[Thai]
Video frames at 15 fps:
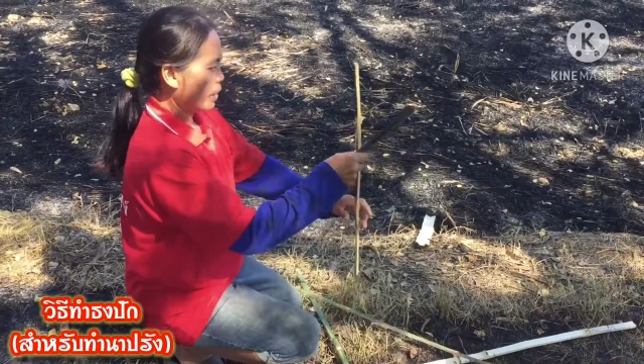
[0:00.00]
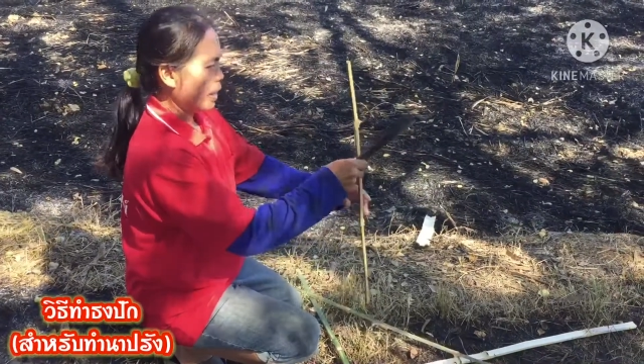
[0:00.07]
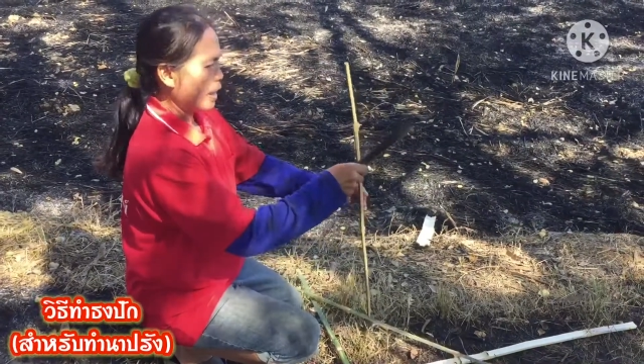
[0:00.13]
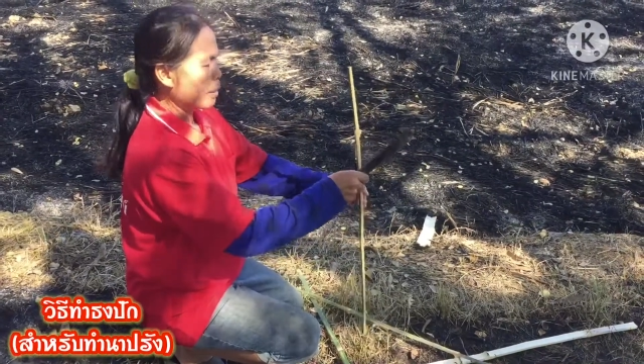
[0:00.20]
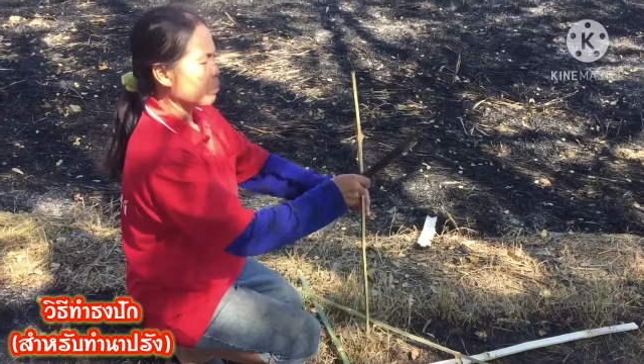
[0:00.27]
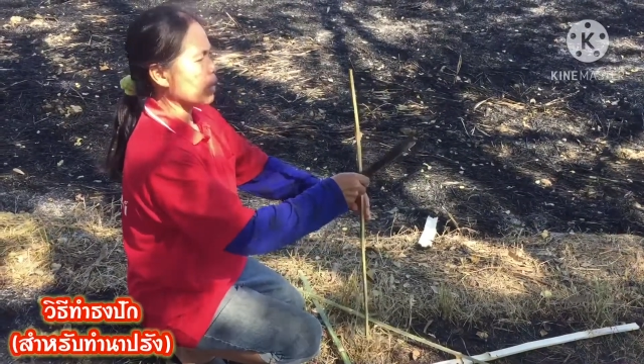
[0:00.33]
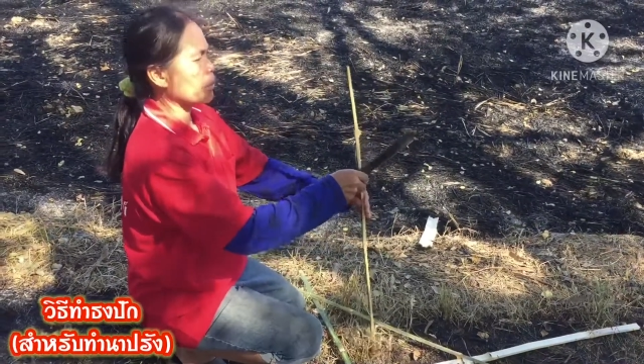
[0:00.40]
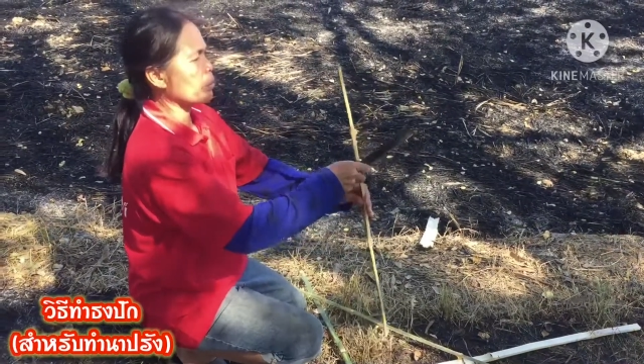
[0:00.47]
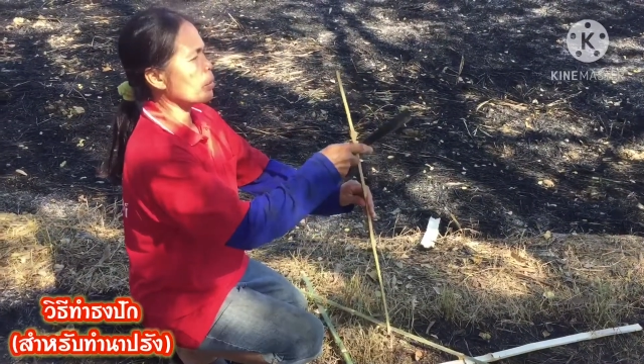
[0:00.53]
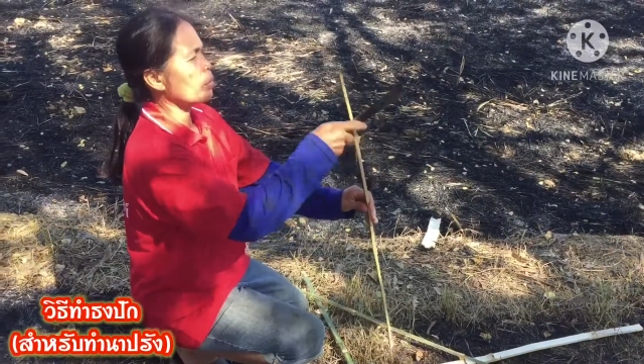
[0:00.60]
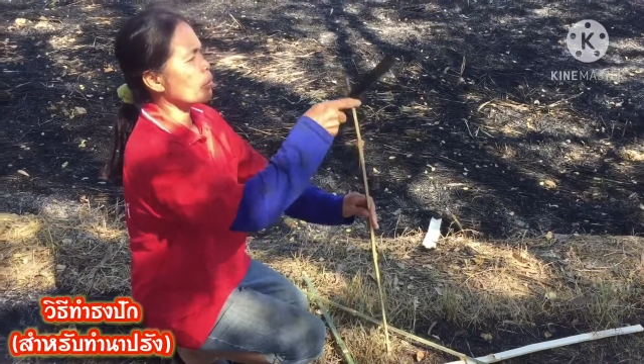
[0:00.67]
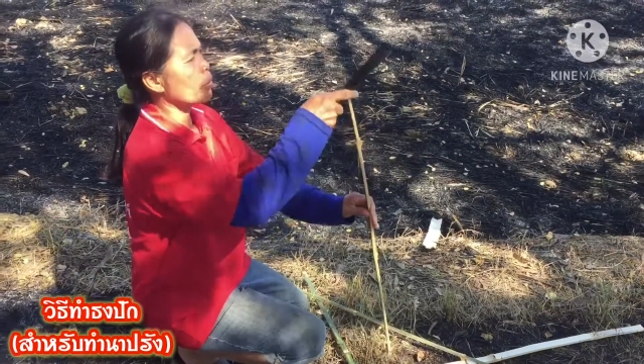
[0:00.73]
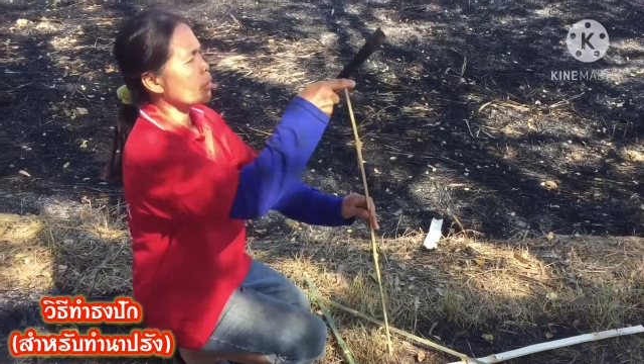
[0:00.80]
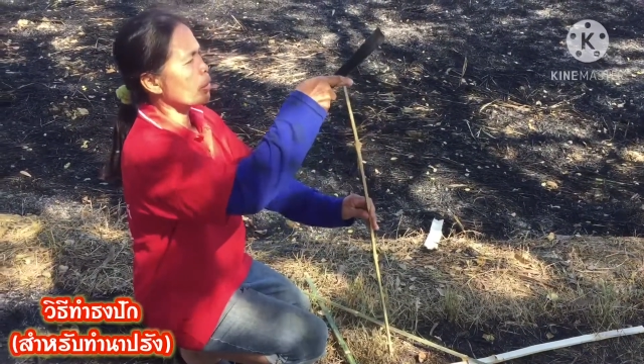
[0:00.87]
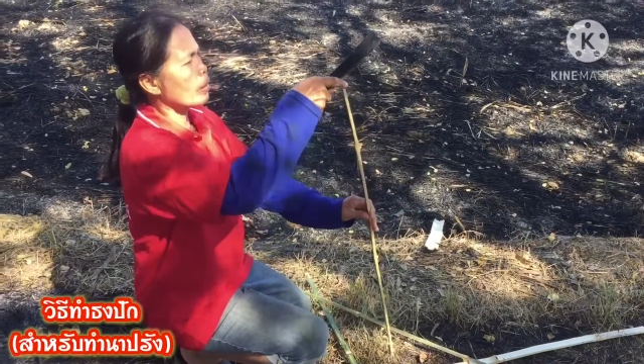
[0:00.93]
สวัสดี
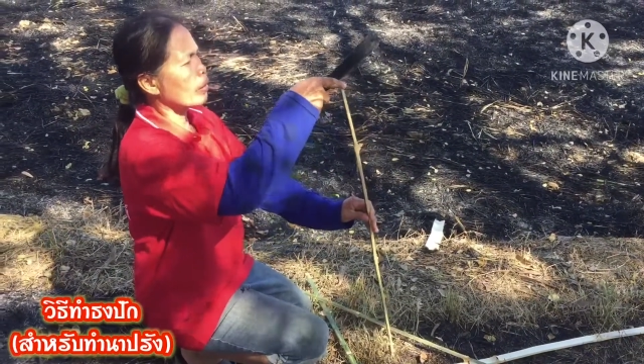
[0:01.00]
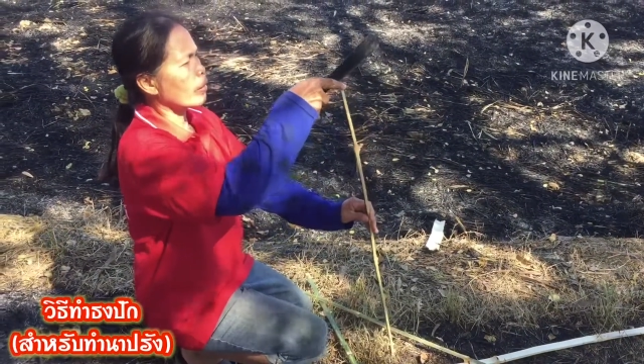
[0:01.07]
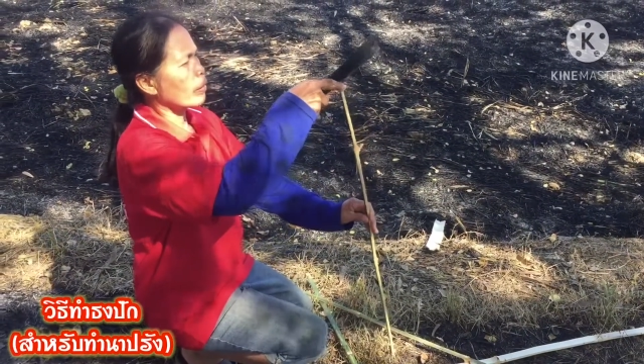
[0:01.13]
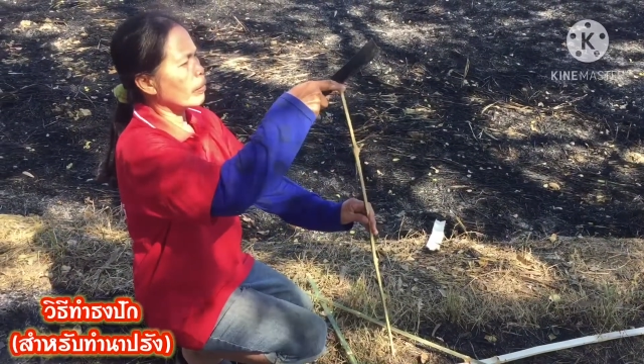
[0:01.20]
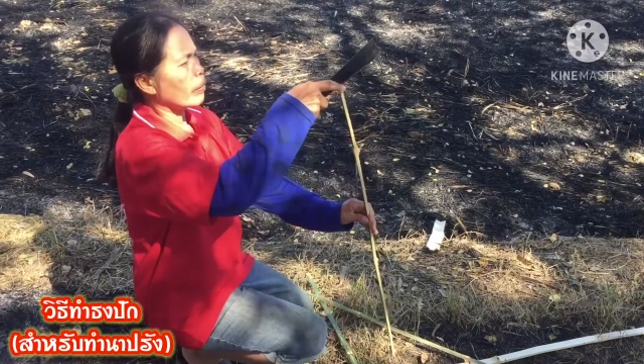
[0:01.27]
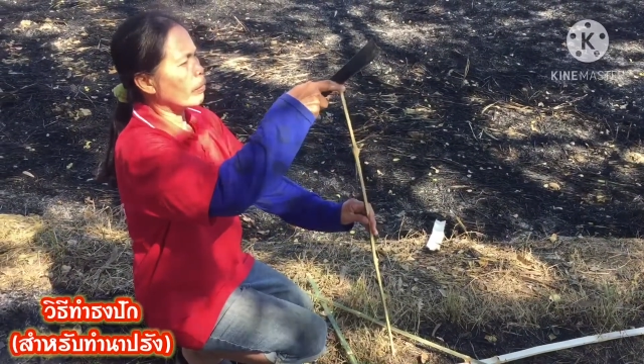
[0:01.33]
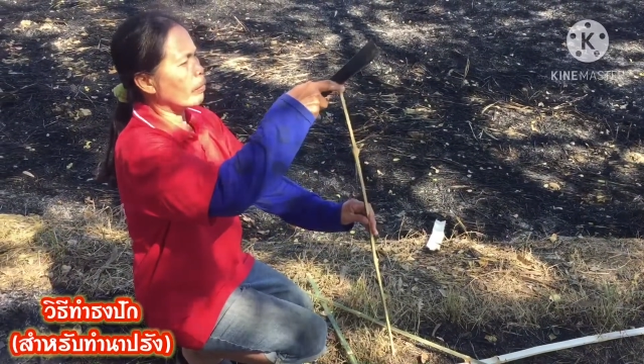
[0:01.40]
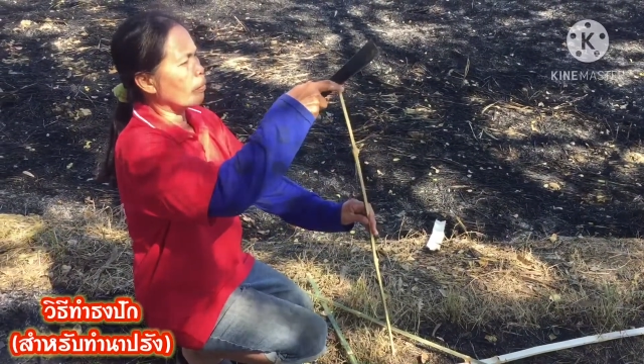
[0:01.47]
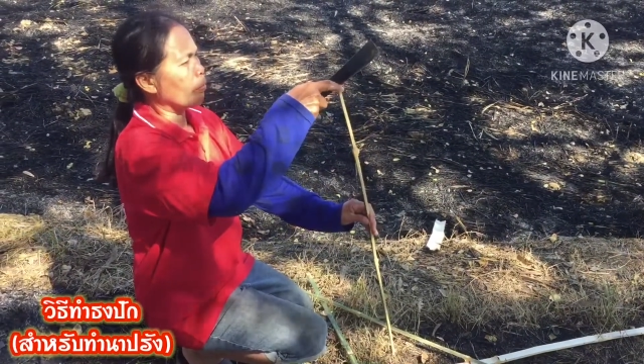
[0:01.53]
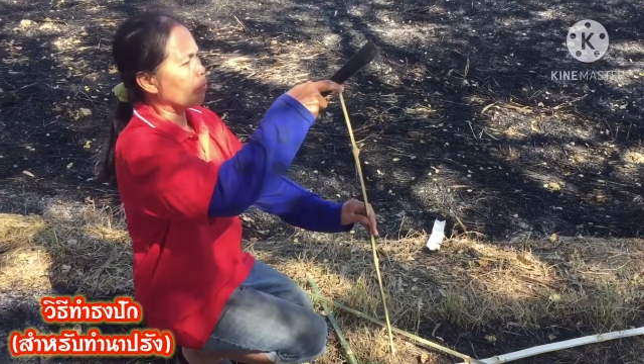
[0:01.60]
ค่ะทุกค